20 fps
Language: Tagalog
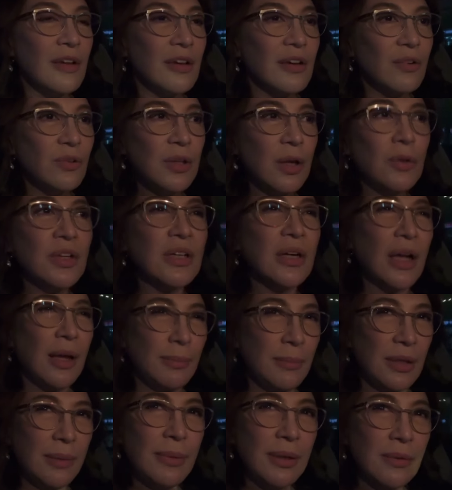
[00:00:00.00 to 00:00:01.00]
Kung di ako
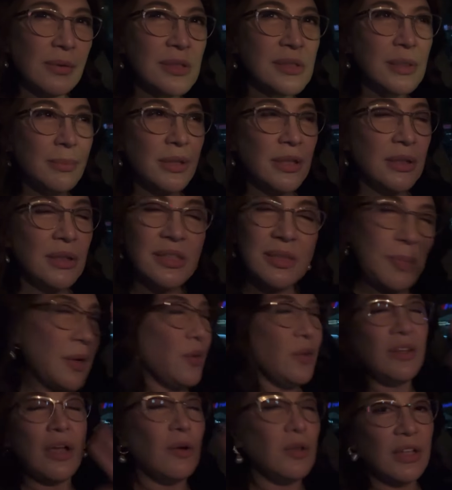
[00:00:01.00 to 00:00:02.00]
nagkakamali, meron din sa Middle East,
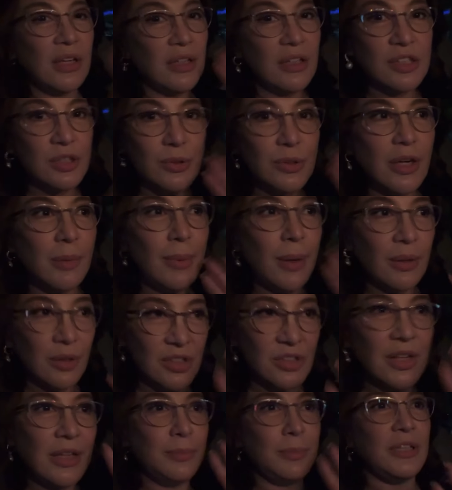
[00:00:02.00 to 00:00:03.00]
pero hindi ako talaga sure about
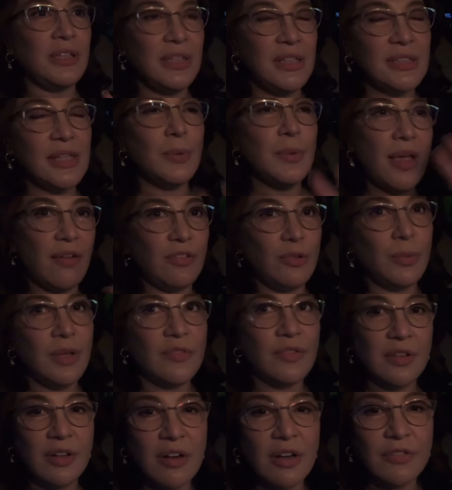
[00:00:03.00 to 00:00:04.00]
Australia Middle East, and we have to
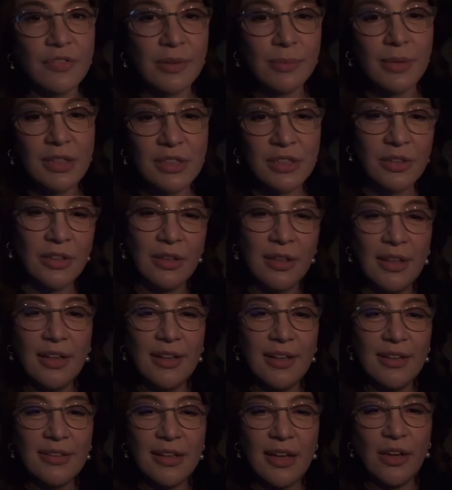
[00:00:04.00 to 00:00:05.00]
wait for the confirmation.
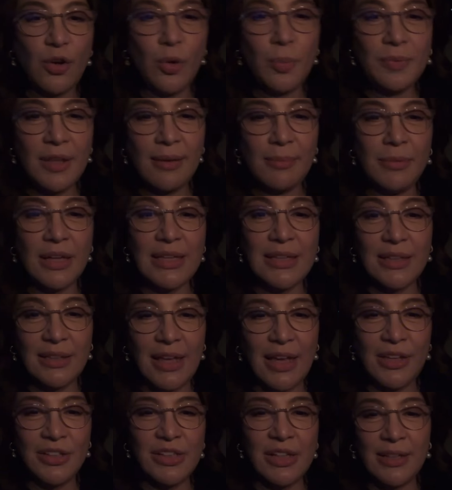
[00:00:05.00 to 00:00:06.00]
I hope na makita
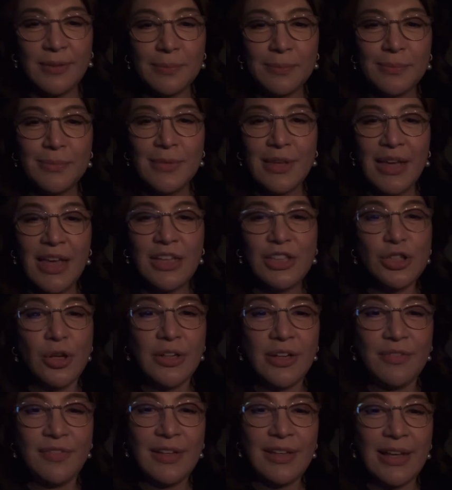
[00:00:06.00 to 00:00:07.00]
tayo dyan. And
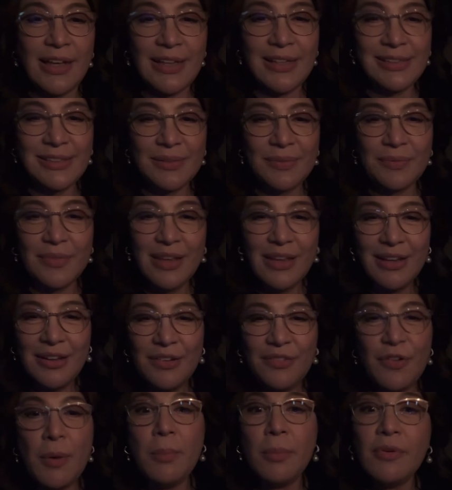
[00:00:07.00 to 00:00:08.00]
Chona Vinas,
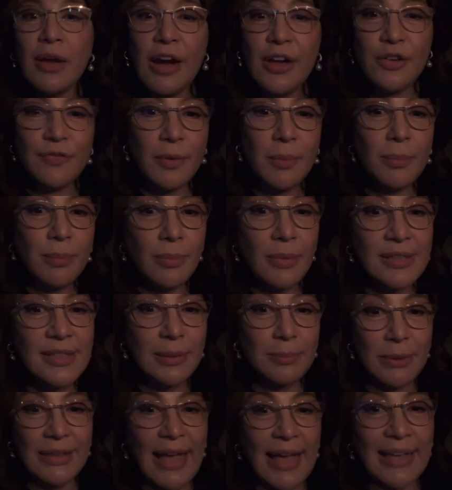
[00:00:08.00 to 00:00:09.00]
from, are you from, is
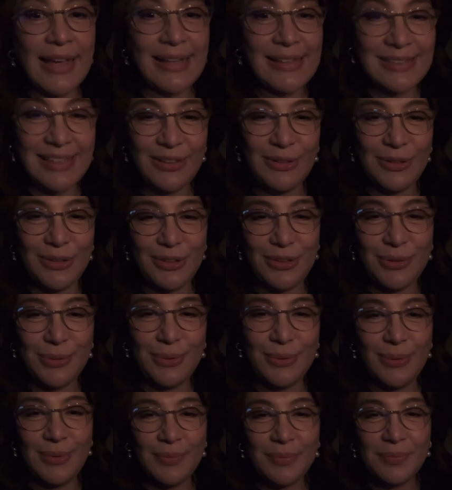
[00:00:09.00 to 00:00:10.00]
that Batangas? Hello to you.
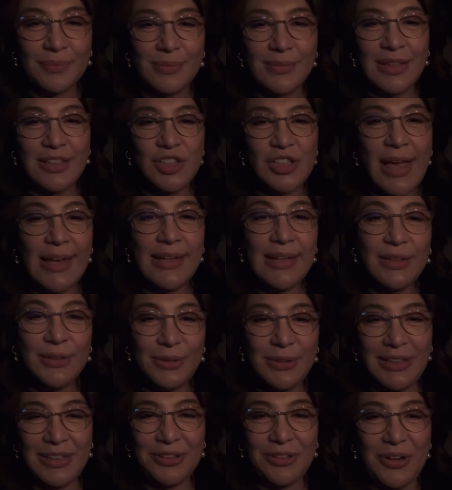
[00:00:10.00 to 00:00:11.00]
Janet
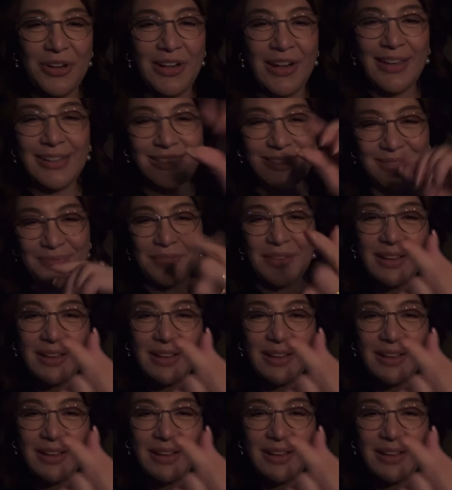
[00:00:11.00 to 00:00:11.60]
Gusing Torres.